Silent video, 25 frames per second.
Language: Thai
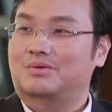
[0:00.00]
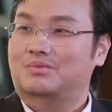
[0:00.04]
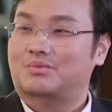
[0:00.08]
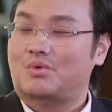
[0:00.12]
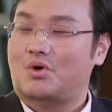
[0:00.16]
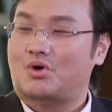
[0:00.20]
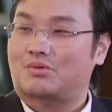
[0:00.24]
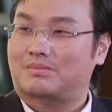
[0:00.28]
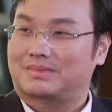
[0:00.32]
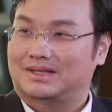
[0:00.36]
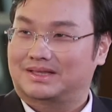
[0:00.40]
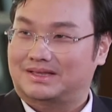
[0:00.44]
ว
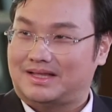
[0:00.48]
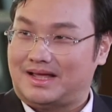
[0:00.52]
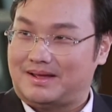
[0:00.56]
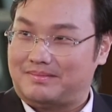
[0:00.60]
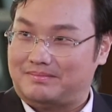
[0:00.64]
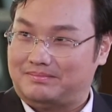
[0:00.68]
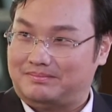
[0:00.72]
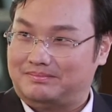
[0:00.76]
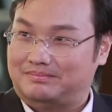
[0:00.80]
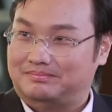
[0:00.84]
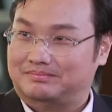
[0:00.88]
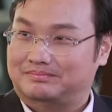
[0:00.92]
งมันเต็
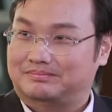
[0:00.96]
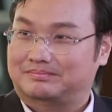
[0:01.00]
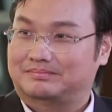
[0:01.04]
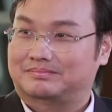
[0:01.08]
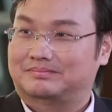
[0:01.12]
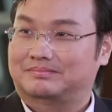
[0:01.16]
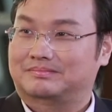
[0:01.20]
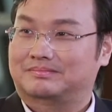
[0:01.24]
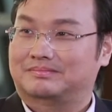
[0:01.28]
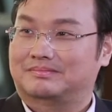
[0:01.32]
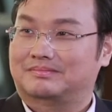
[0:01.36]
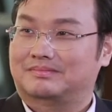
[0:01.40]
ม
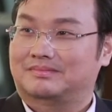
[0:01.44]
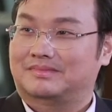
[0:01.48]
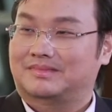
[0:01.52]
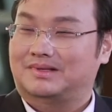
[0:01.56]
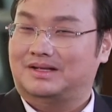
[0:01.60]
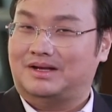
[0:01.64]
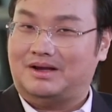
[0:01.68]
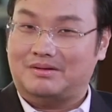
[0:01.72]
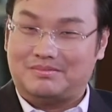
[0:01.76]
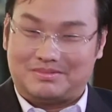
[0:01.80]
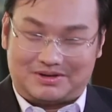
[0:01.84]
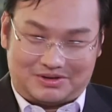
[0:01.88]

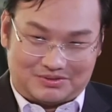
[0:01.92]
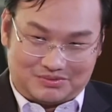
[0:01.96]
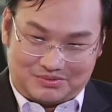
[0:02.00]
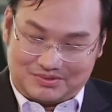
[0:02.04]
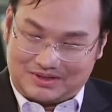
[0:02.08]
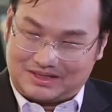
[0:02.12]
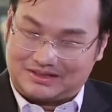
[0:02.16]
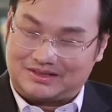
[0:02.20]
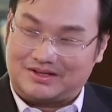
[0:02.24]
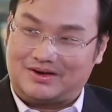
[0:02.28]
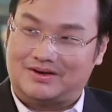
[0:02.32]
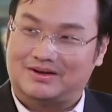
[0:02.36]
ก็มารู้
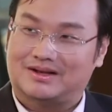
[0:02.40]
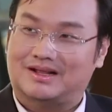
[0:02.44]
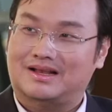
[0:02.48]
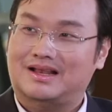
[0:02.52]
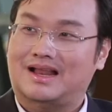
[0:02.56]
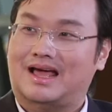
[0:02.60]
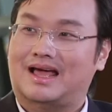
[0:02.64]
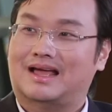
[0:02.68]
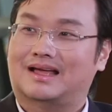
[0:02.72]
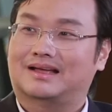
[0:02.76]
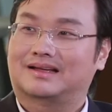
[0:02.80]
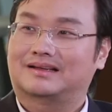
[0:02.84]
อะตอนนั้น
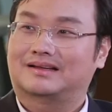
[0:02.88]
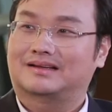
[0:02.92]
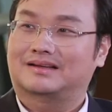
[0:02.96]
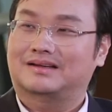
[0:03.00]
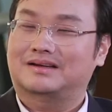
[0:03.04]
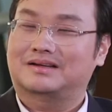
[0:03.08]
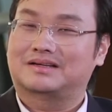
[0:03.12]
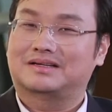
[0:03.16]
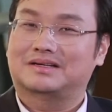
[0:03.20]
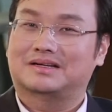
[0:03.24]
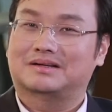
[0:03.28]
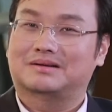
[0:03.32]
แหละ
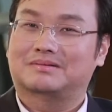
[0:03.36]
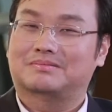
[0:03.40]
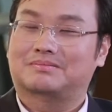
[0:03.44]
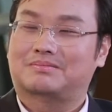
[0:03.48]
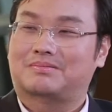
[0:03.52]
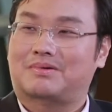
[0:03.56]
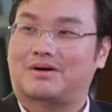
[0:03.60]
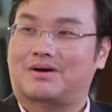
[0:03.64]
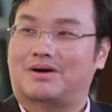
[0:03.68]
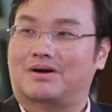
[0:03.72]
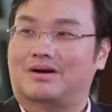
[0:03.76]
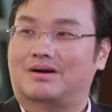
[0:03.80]
ก็คือ
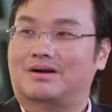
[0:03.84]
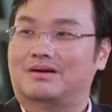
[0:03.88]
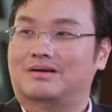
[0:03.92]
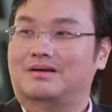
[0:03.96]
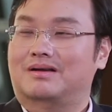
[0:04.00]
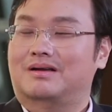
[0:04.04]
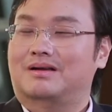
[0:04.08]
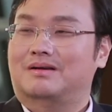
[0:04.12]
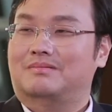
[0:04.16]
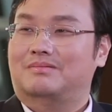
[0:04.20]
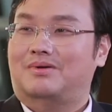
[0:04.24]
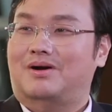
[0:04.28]
พอ
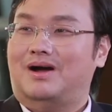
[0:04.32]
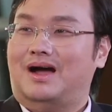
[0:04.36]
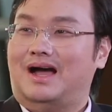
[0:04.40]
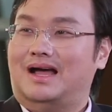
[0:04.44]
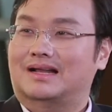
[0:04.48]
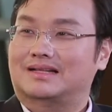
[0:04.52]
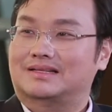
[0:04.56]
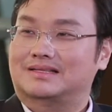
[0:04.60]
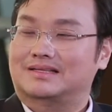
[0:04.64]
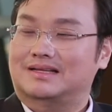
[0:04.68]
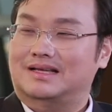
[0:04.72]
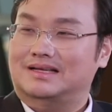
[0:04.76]
พอ
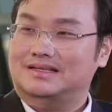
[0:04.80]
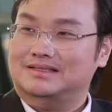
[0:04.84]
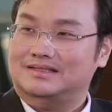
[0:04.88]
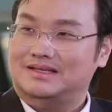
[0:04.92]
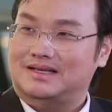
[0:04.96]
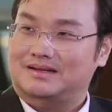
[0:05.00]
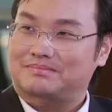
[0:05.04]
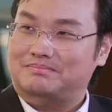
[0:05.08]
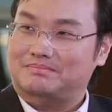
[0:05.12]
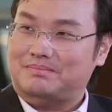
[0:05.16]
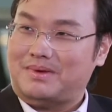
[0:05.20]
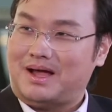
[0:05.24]
อัดเสียงเส
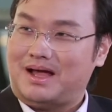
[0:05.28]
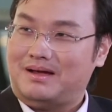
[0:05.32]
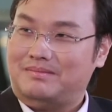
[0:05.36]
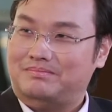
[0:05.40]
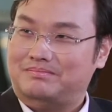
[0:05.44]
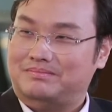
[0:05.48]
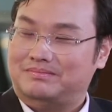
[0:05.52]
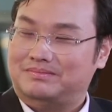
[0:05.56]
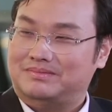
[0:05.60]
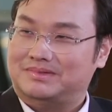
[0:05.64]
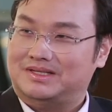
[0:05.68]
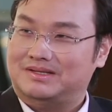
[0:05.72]
ร็จปั๊บ
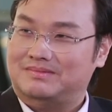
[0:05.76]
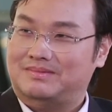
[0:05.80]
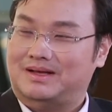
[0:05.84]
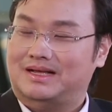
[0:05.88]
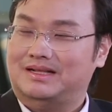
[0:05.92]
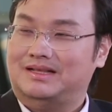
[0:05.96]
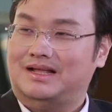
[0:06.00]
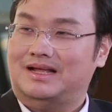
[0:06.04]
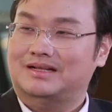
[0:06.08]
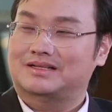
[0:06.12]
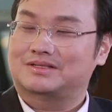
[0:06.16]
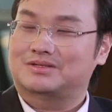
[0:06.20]
ใช่ไหม
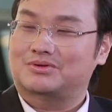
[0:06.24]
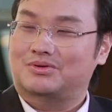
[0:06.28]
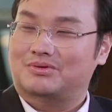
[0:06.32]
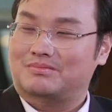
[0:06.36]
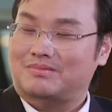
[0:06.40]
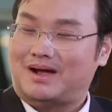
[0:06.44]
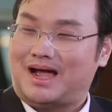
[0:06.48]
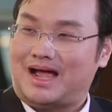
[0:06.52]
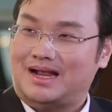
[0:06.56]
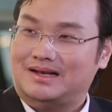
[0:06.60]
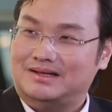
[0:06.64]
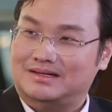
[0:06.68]
ท่านทรง
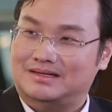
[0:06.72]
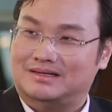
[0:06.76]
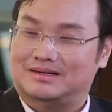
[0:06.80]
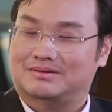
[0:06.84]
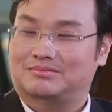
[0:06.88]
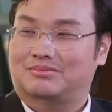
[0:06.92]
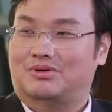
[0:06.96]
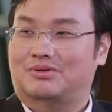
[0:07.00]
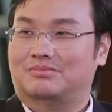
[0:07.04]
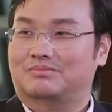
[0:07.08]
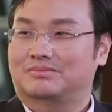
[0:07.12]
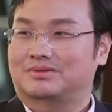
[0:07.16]
พาร์ทหนึ่ง
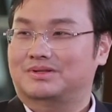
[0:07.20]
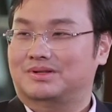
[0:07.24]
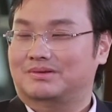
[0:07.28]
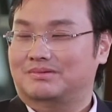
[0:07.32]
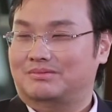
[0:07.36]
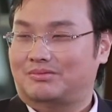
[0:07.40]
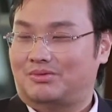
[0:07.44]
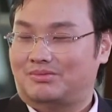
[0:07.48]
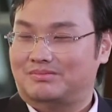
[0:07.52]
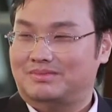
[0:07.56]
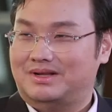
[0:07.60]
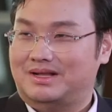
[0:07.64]
ผม
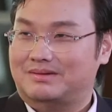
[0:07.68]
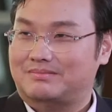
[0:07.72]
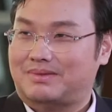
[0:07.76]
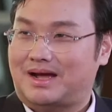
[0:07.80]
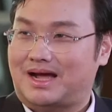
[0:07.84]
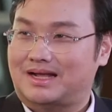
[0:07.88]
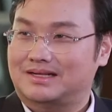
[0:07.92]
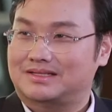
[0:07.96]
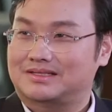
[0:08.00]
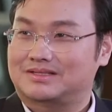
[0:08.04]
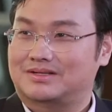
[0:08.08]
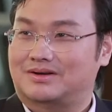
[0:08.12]
ผมเล่น
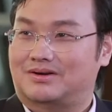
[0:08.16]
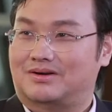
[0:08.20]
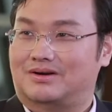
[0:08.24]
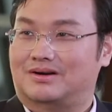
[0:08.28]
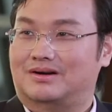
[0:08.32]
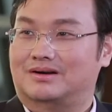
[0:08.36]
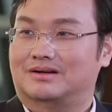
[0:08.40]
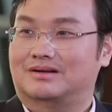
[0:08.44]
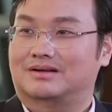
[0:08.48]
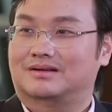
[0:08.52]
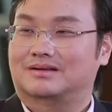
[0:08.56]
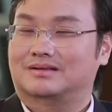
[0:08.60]
พาร์ทสอง
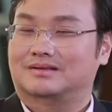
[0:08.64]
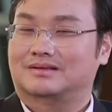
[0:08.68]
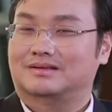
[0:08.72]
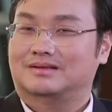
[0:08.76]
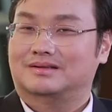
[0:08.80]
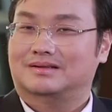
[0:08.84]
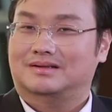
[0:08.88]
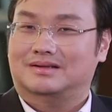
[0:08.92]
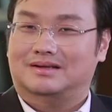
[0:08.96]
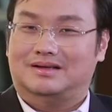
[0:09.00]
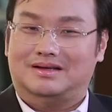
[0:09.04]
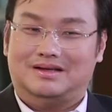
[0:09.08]

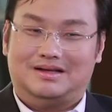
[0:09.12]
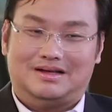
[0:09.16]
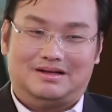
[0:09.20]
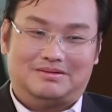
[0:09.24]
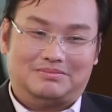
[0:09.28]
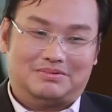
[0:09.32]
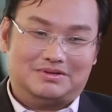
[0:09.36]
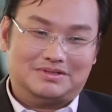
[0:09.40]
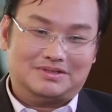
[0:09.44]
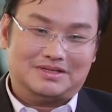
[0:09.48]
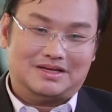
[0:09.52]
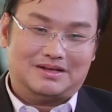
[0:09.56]

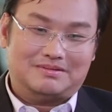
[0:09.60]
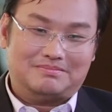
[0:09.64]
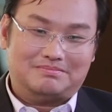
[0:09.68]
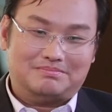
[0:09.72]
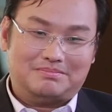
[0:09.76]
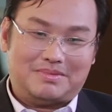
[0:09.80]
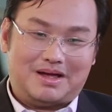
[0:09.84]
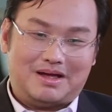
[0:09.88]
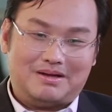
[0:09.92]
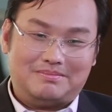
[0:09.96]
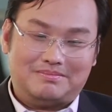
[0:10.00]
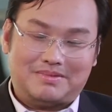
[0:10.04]
พอเสร็จ
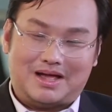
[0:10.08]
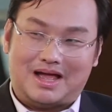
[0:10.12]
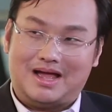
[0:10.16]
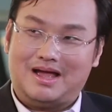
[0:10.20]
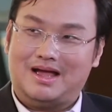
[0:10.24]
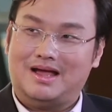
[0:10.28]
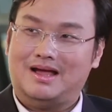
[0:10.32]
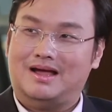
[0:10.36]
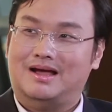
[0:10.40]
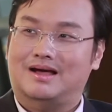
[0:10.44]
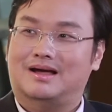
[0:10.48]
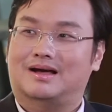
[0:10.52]
ปั๊บ
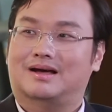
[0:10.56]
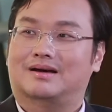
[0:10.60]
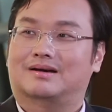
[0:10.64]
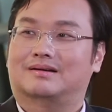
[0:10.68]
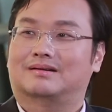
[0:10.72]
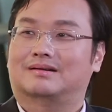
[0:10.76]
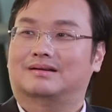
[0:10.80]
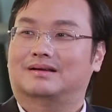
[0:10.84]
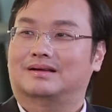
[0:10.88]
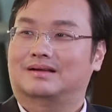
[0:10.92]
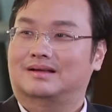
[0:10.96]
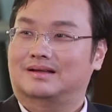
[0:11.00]
อ้าว
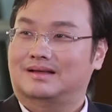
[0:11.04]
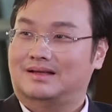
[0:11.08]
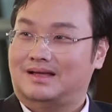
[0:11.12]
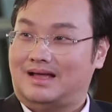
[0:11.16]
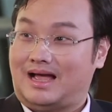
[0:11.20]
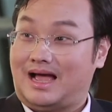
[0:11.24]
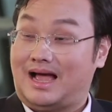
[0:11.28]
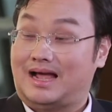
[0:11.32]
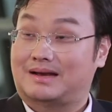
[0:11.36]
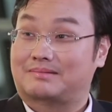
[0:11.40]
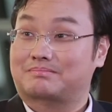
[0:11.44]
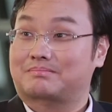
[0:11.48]

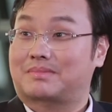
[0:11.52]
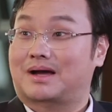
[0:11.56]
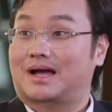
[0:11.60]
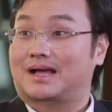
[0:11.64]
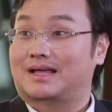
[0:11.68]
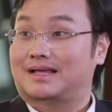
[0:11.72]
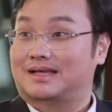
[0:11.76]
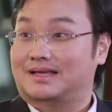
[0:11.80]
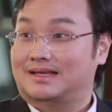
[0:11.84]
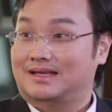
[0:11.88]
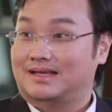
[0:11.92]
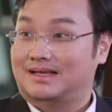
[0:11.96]
อัดใหม่
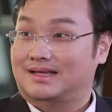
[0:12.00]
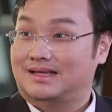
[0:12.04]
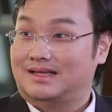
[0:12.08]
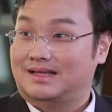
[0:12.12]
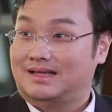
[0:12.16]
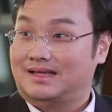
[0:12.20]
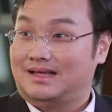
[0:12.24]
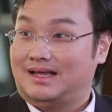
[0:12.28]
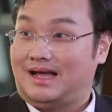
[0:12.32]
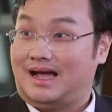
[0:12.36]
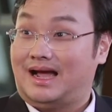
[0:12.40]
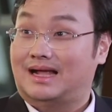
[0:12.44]

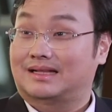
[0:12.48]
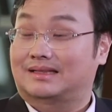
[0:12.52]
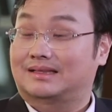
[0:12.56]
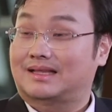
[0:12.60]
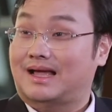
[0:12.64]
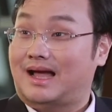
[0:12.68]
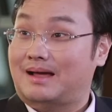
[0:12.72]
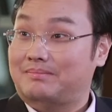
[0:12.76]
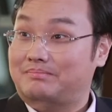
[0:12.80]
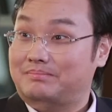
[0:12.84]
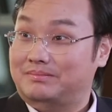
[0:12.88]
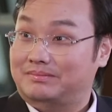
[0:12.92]
อัด
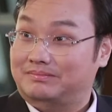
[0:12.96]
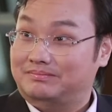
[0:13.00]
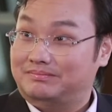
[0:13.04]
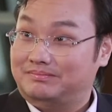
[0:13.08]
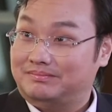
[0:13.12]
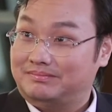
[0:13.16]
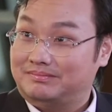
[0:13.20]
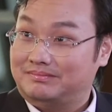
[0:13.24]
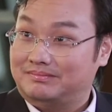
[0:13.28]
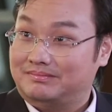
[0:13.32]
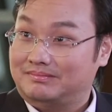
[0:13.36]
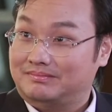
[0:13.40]
ทับ
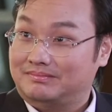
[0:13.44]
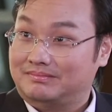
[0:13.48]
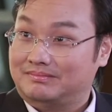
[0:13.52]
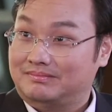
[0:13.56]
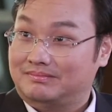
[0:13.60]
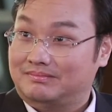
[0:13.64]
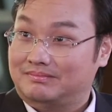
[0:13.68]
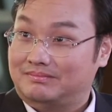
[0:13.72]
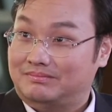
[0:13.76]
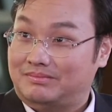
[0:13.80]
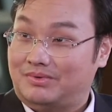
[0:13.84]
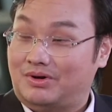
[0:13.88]

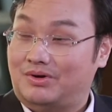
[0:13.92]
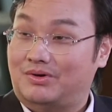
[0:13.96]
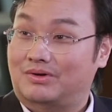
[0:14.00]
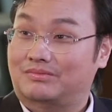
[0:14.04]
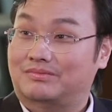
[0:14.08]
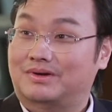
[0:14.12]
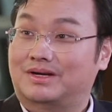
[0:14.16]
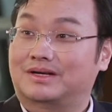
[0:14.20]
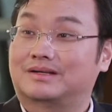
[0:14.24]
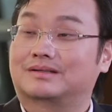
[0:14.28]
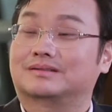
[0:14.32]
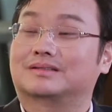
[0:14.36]
โอ้เอามา
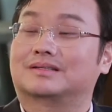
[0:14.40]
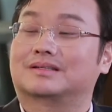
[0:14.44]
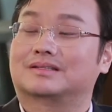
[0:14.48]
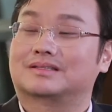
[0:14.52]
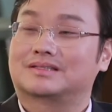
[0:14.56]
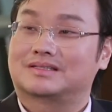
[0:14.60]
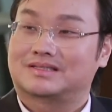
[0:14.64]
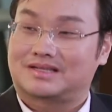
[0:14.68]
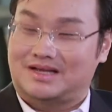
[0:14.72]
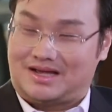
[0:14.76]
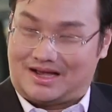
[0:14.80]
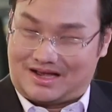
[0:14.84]
ซ้อน
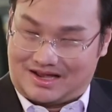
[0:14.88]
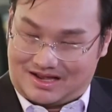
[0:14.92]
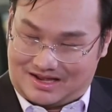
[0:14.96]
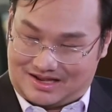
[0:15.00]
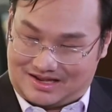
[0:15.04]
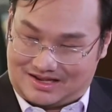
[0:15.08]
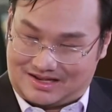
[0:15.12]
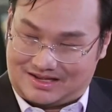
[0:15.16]
กัน ใช่